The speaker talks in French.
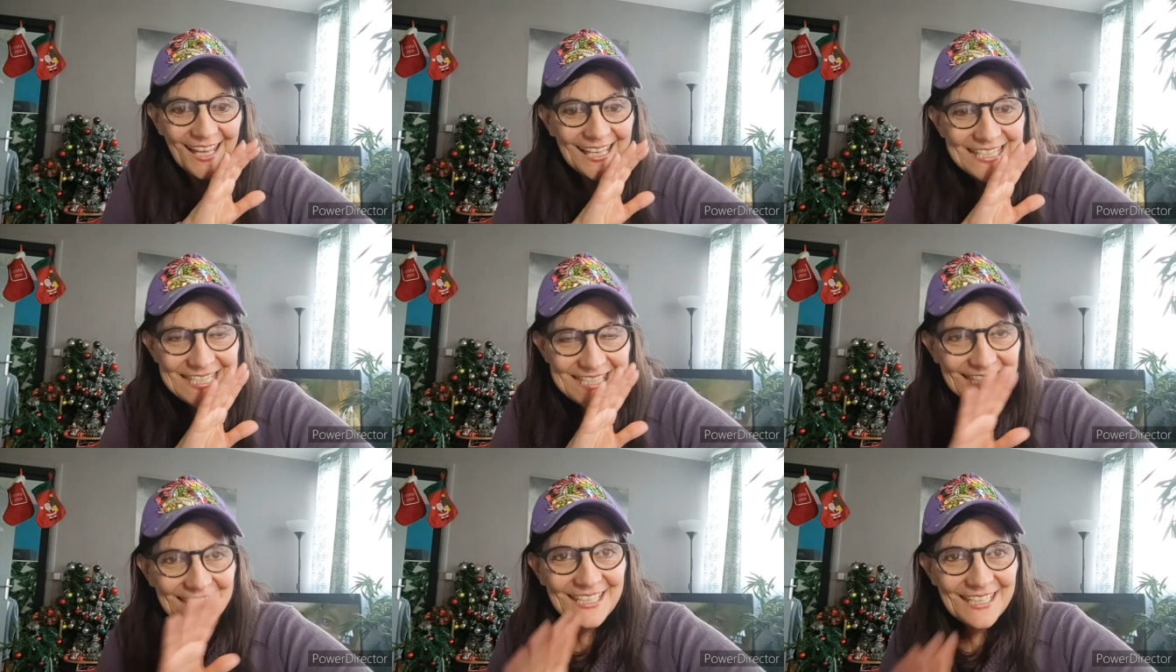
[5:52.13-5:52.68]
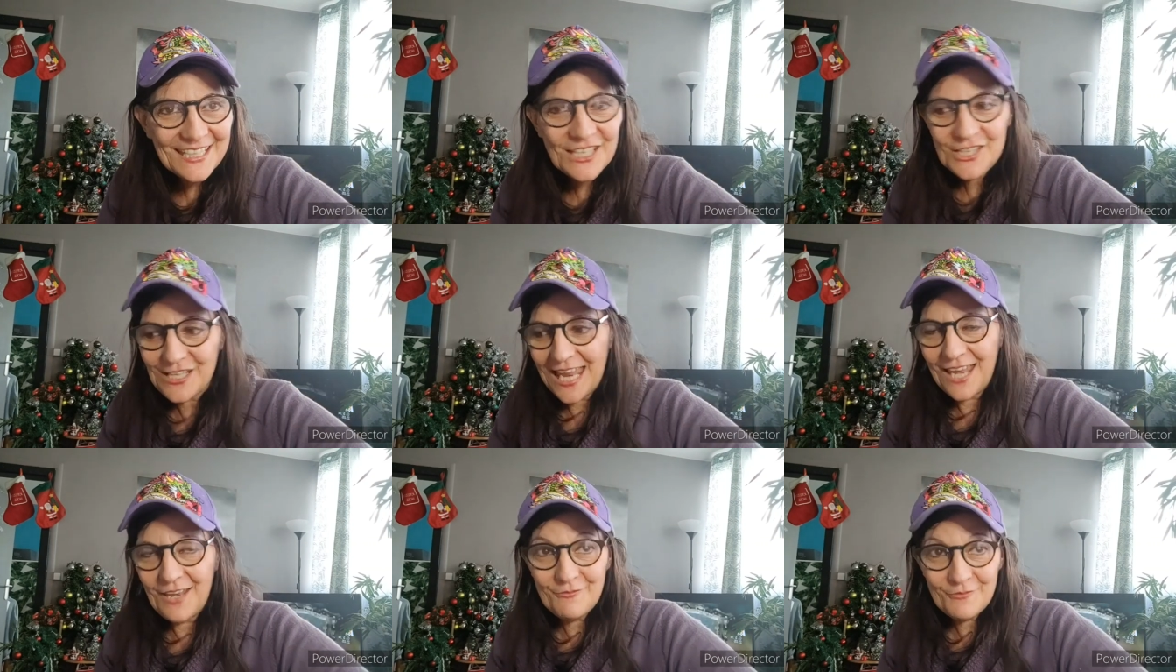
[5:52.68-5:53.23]

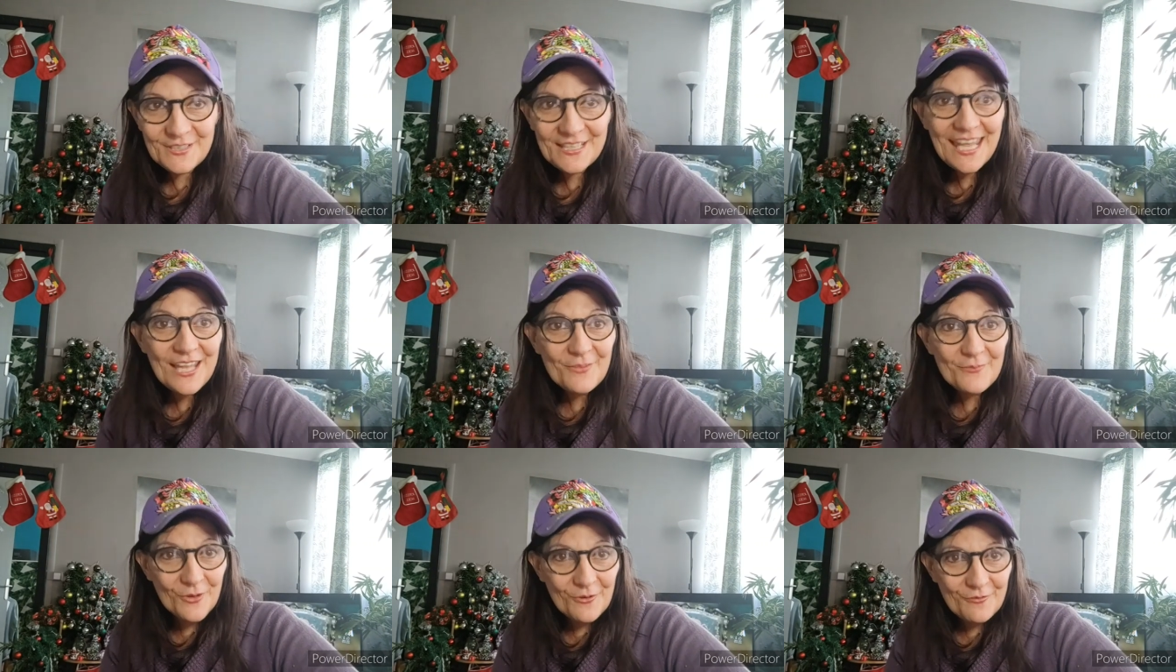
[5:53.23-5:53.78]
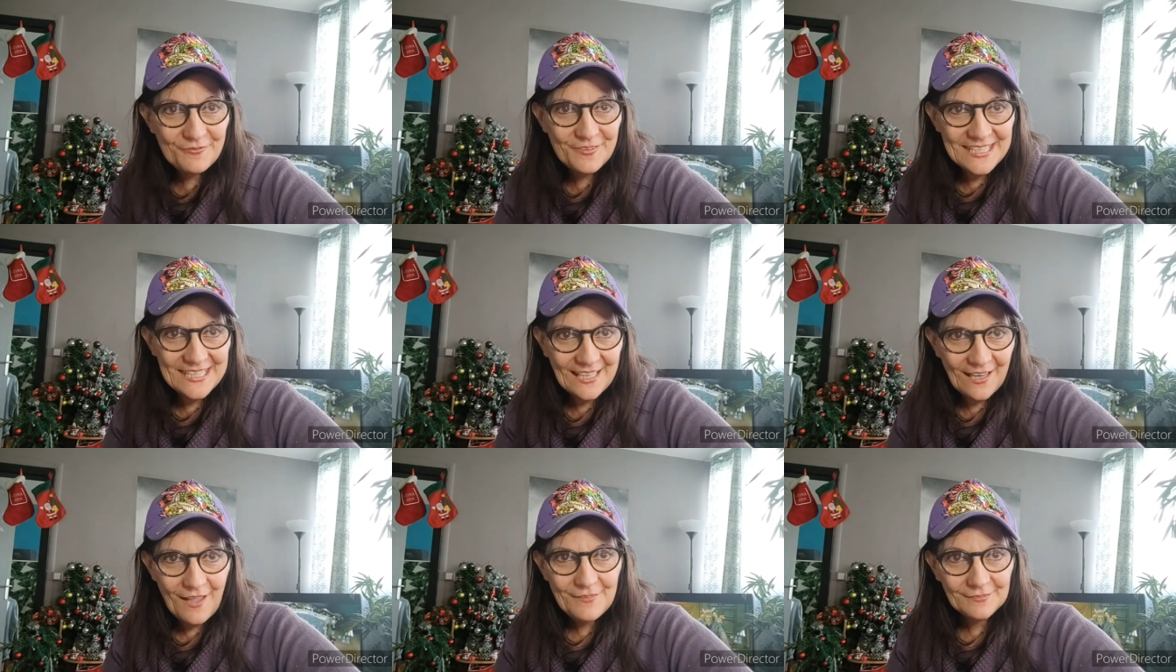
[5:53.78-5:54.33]
Elle venait de me le
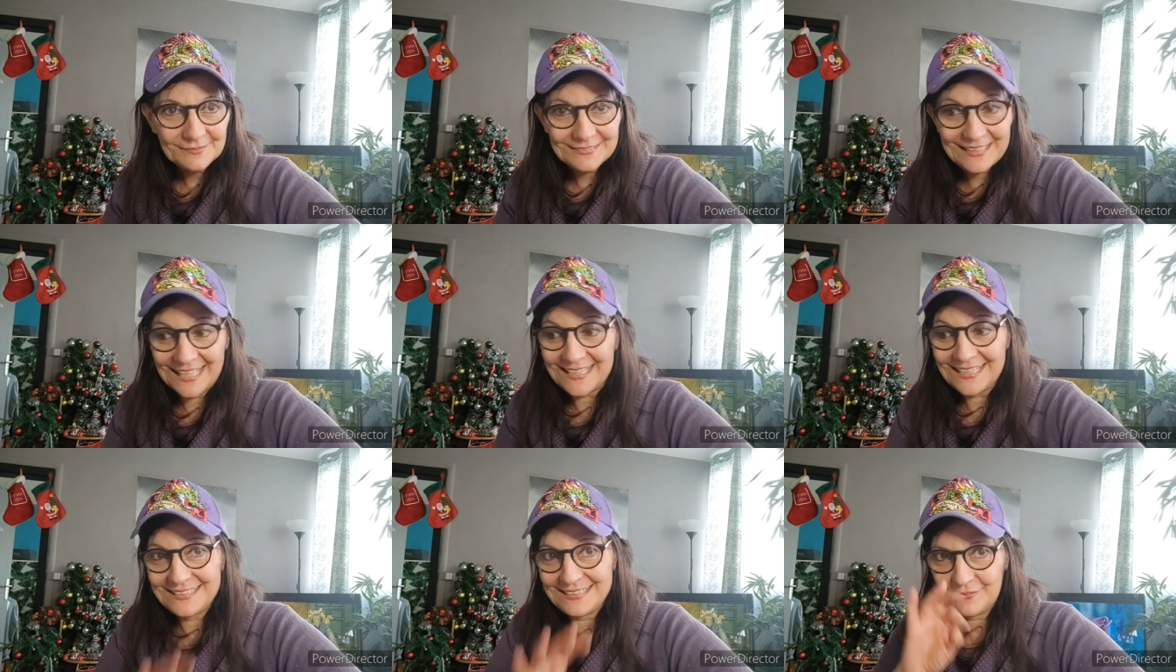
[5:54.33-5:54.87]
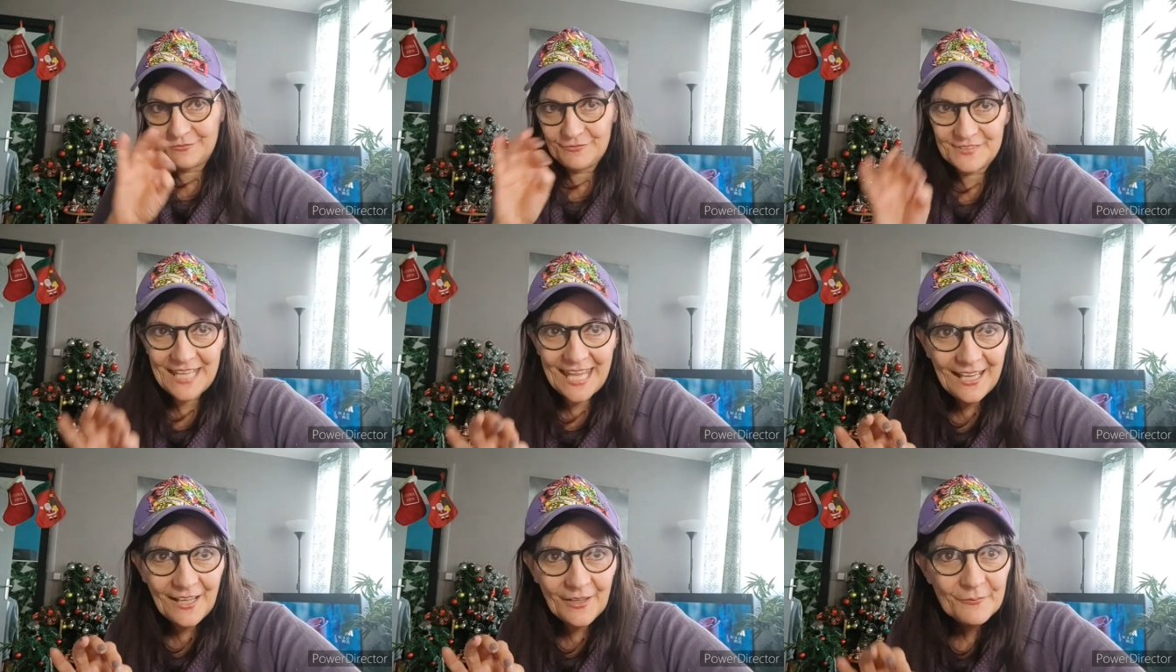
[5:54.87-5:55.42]
finir, elle était
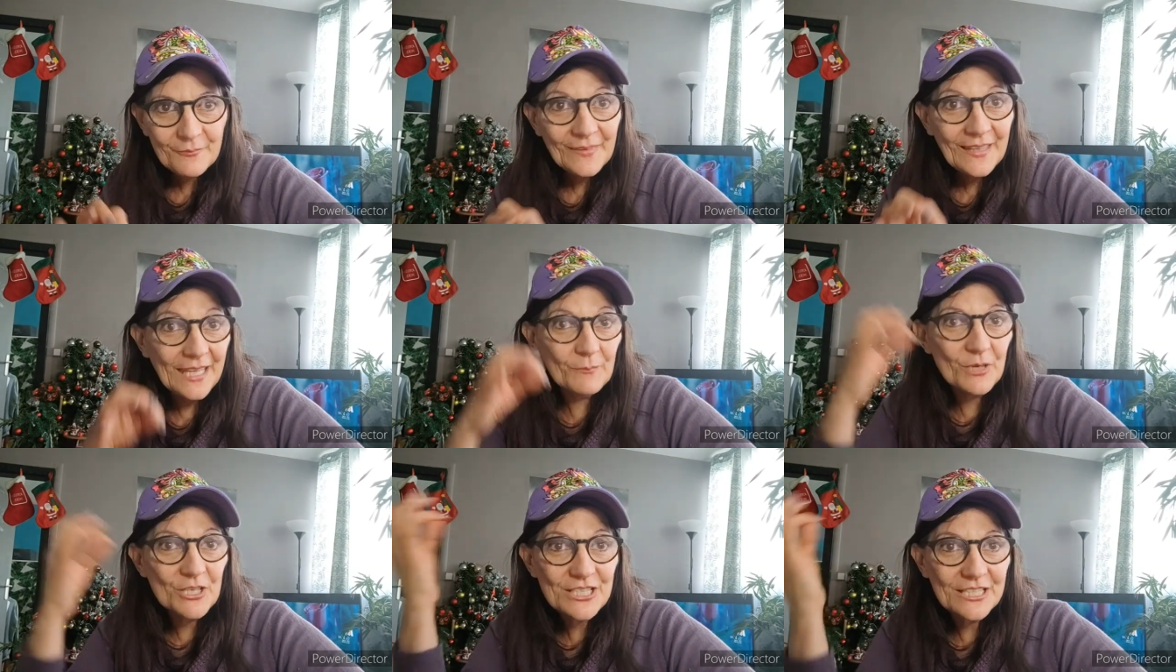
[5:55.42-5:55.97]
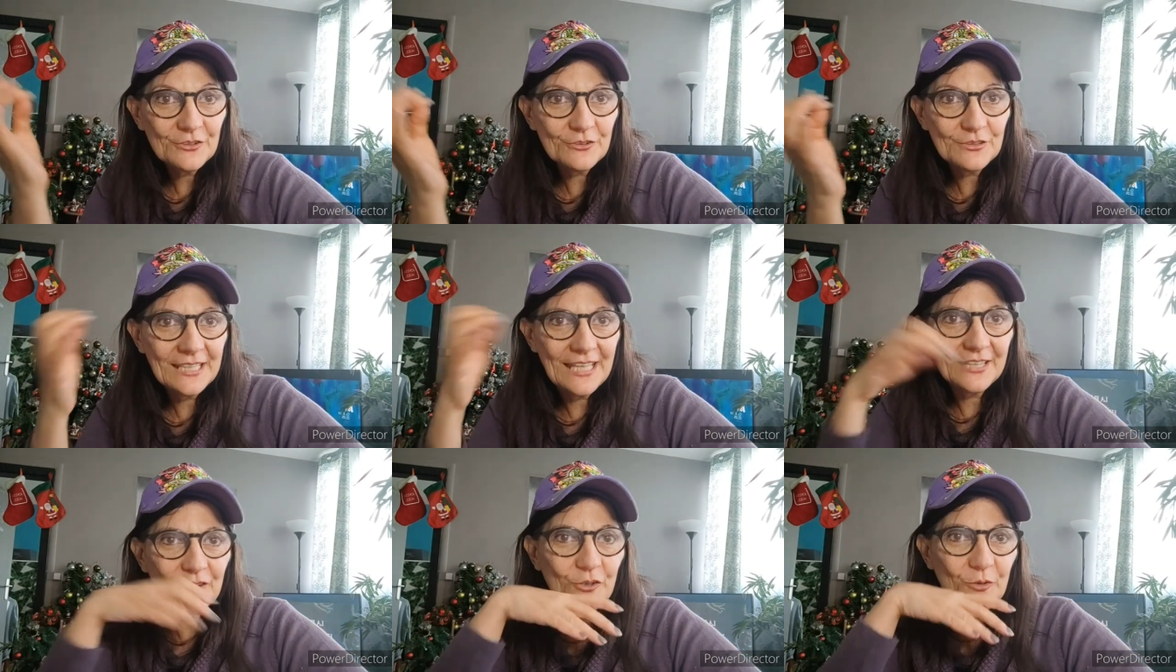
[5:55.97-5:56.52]
fière, et moi je l'ai
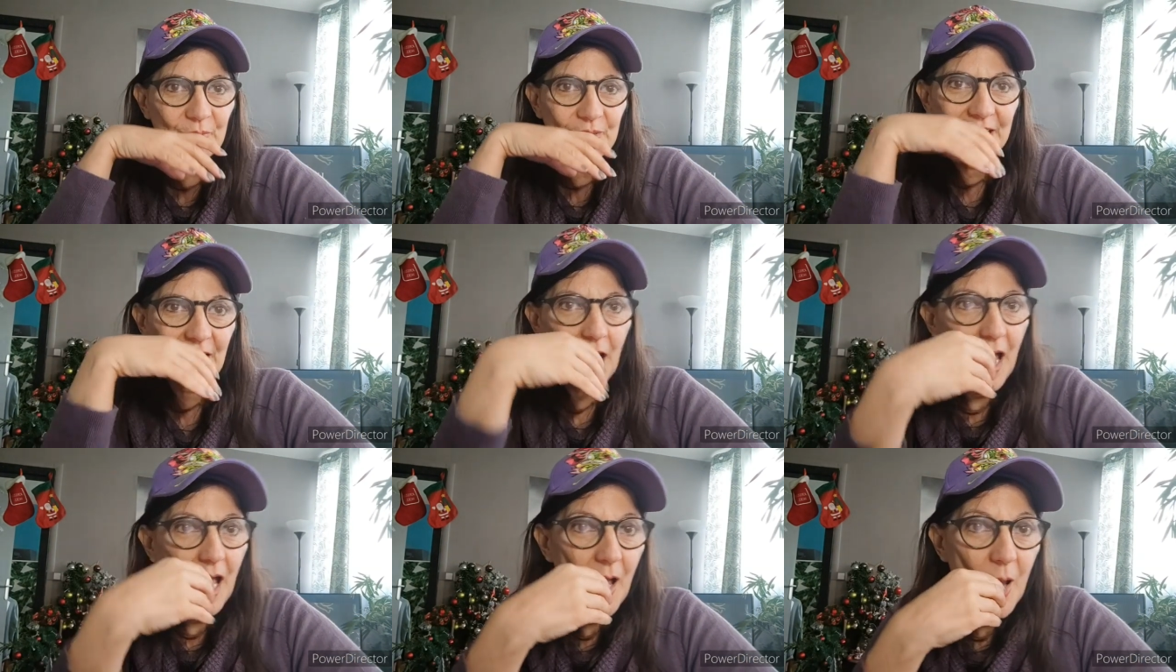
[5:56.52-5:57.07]
donné à une copine.